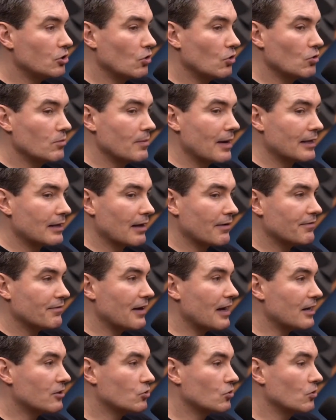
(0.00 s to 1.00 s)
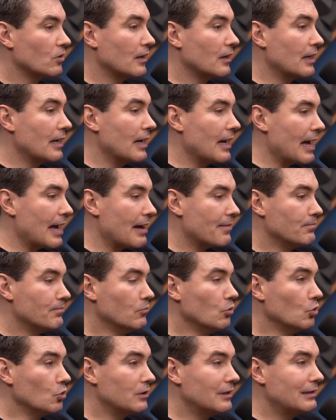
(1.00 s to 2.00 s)
do metaverso é
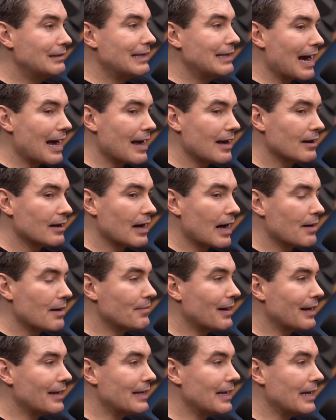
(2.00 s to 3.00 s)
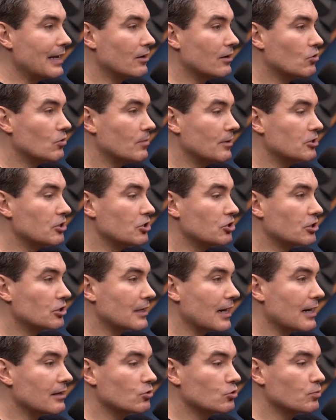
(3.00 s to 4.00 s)
mudar a maneira como a gente
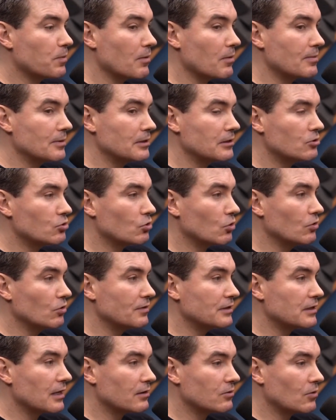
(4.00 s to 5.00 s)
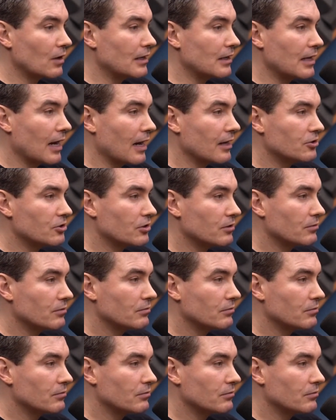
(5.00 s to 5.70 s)
trata os problemas insolúveis da atualidade. A gente vai ser muito mais